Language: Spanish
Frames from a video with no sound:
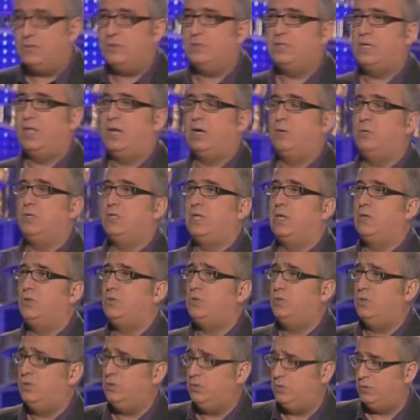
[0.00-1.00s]
Se da la vuelta al
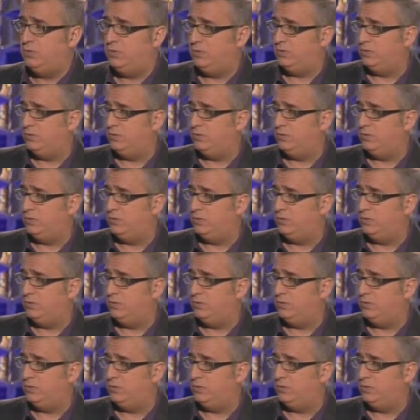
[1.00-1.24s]
oso.